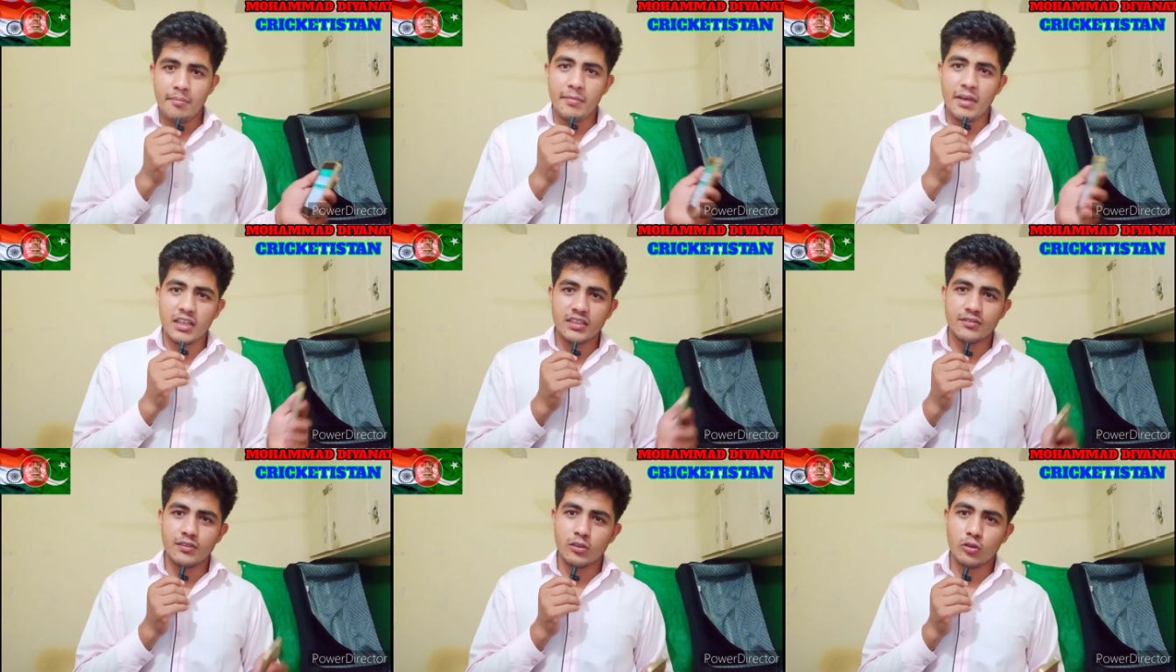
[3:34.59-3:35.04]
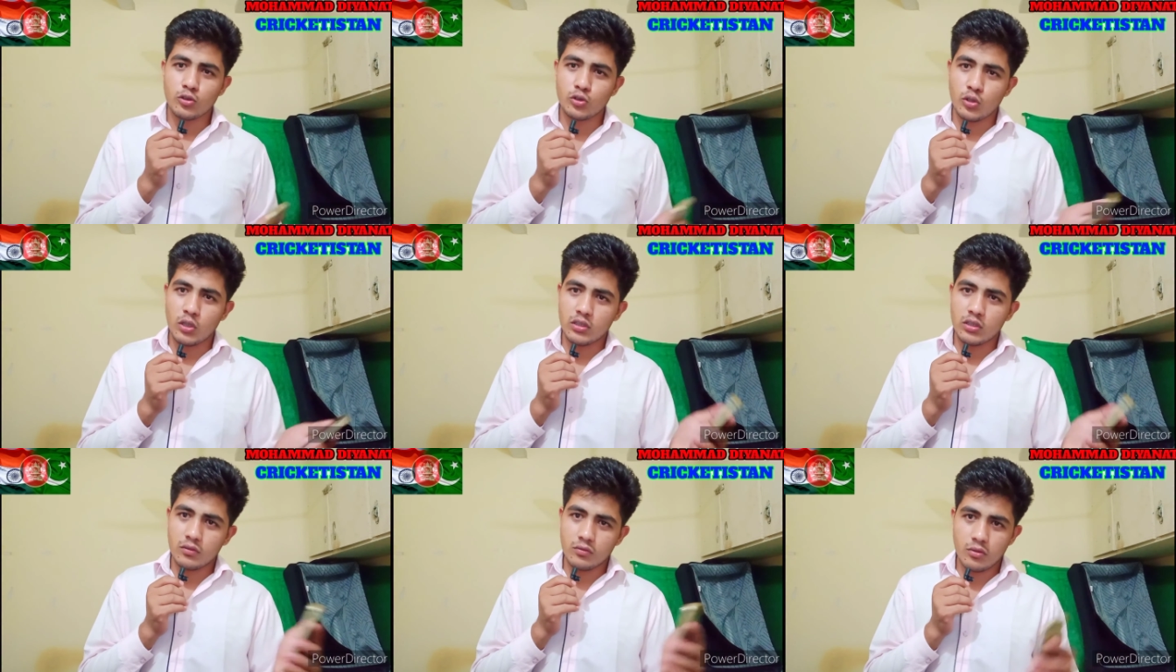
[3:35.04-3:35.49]
मैक्सवेल को
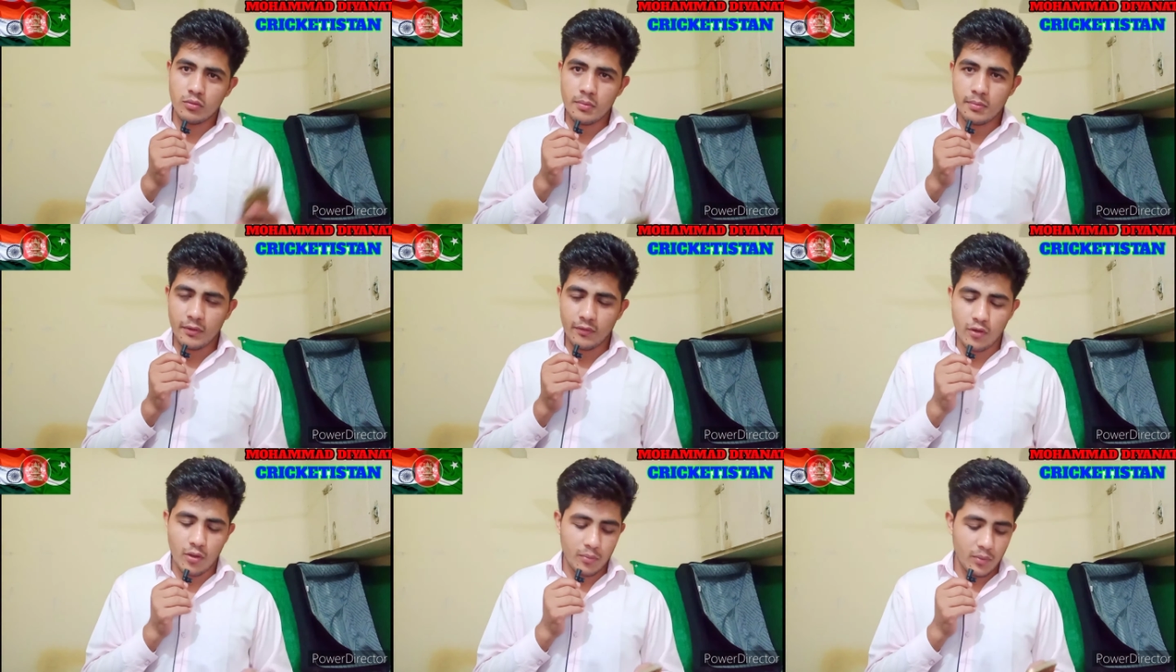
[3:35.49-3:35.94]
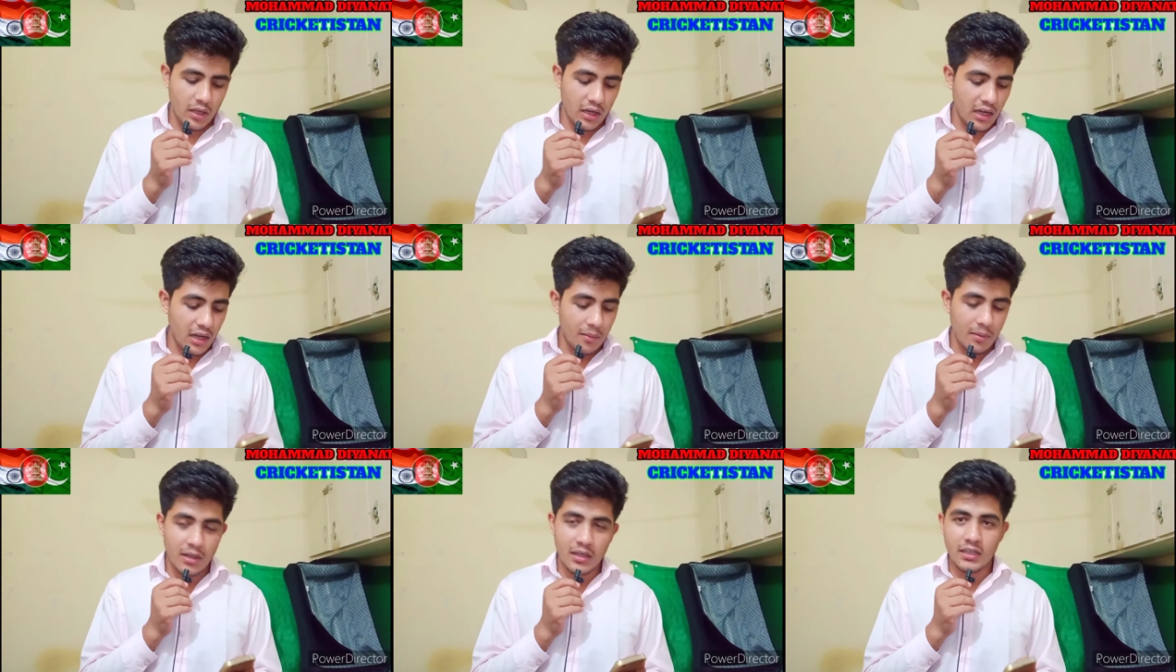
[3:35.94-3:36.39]
छोड़ा तो वो भी परफॉर्म कर
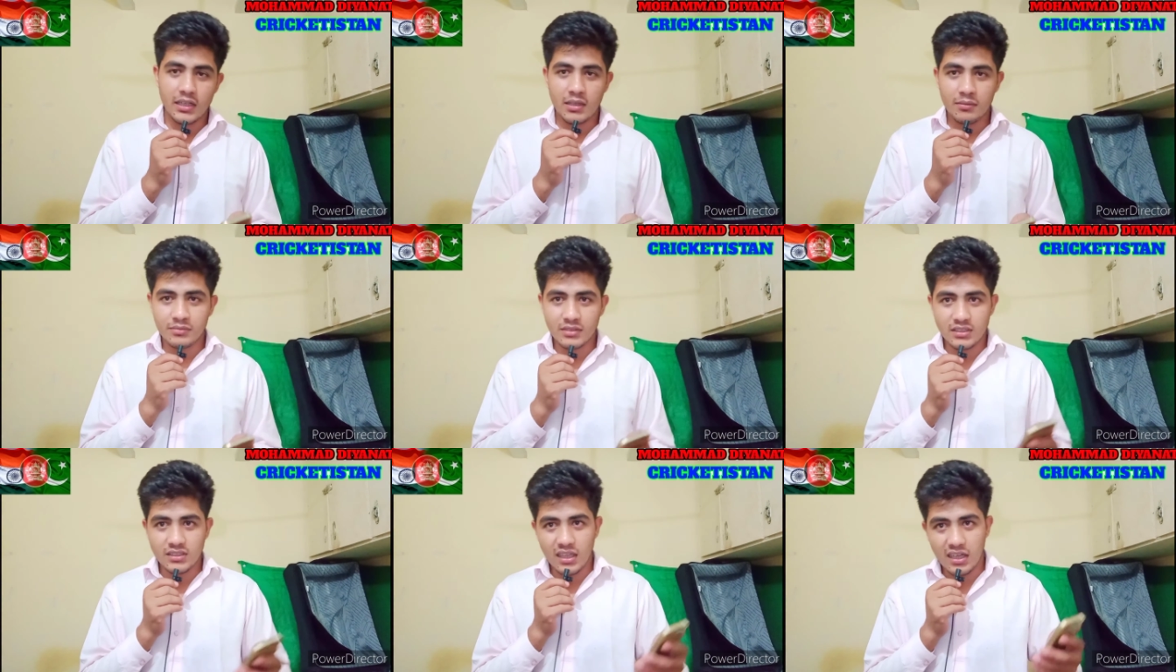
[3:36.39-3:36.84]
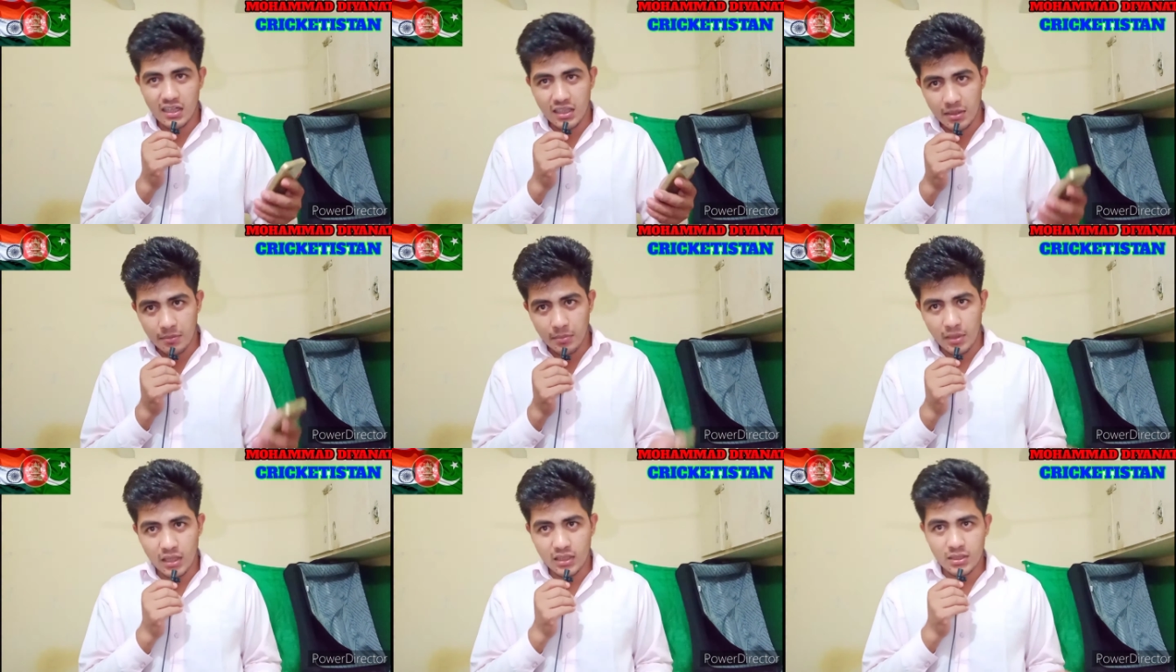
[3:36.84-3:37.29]
रहा है हमारी टीम से जाने
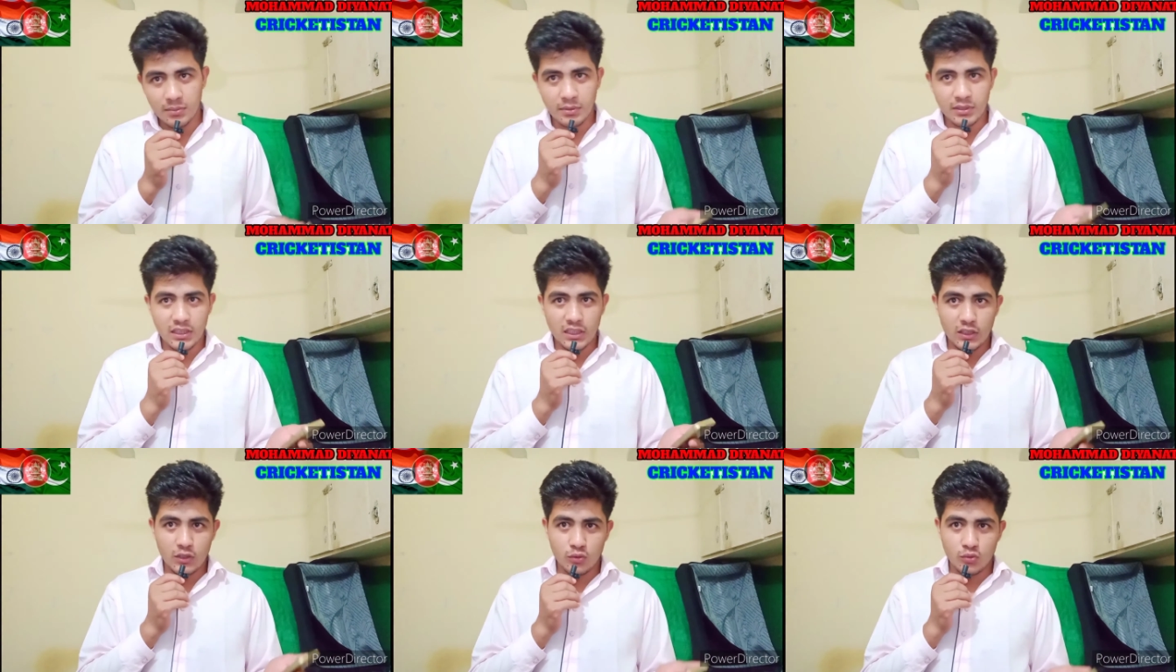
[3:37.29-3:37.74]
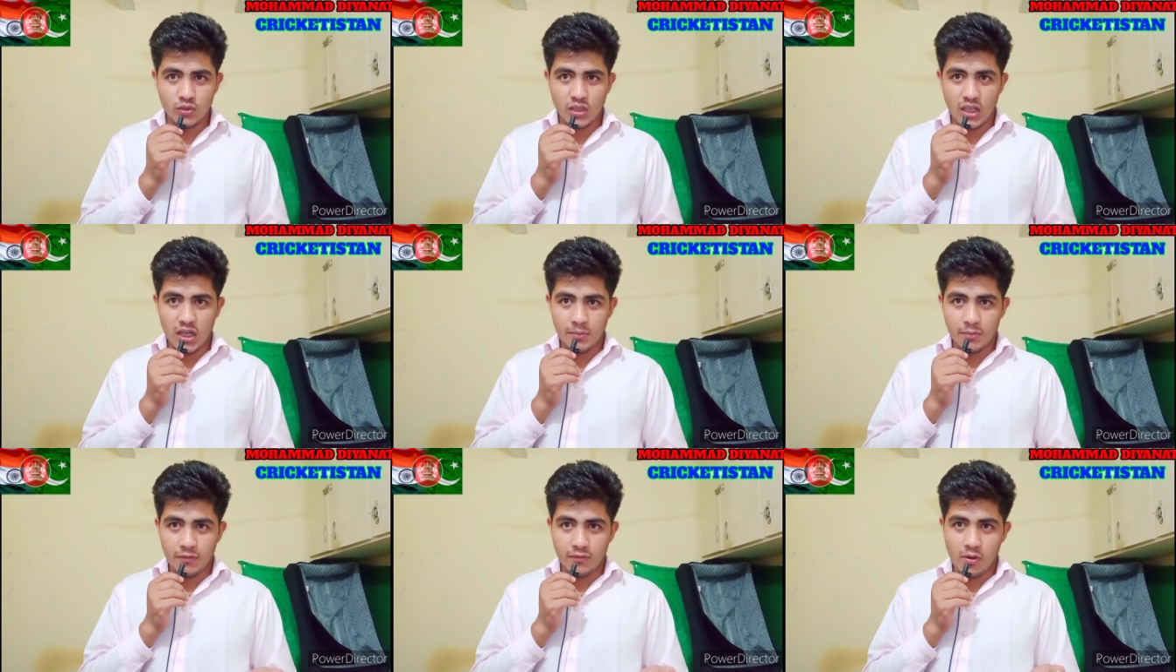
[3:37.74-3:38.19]
के बाद ही पता नहीं वो
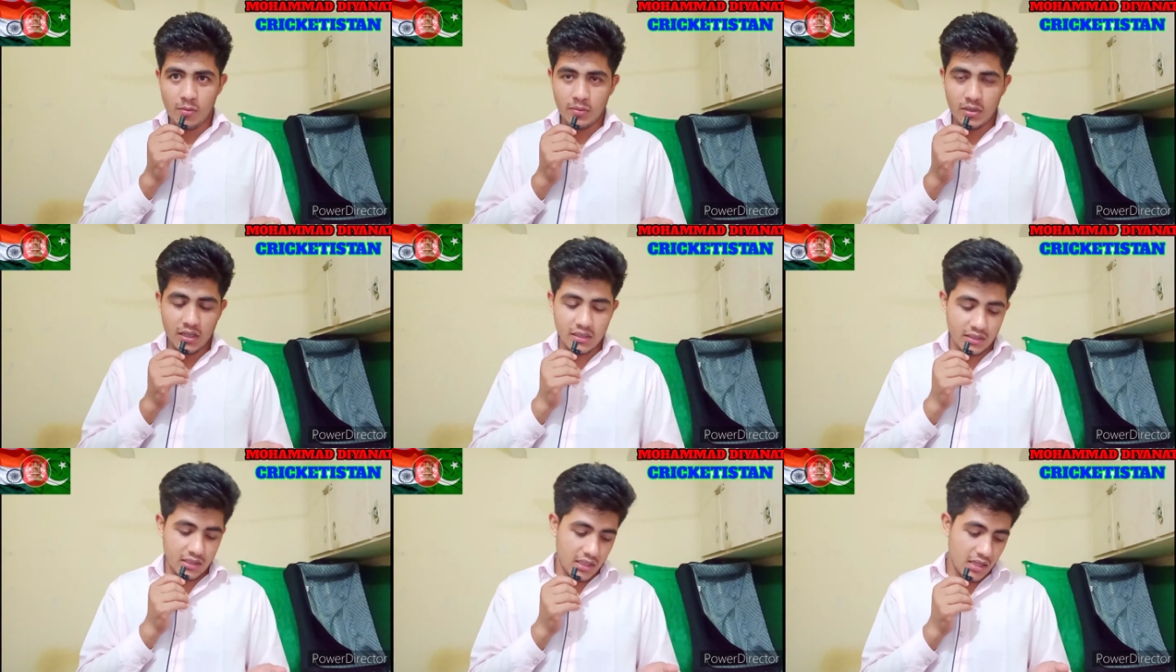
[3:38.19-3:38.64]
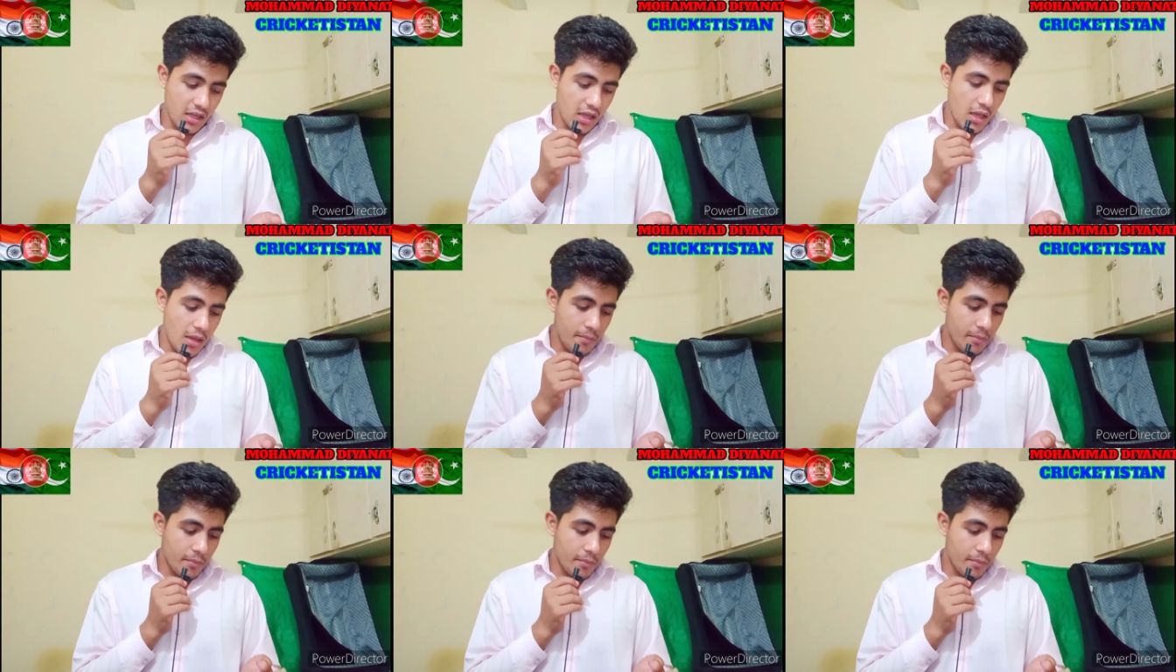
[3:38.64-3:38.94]
सारे परफॉर्म करते हैं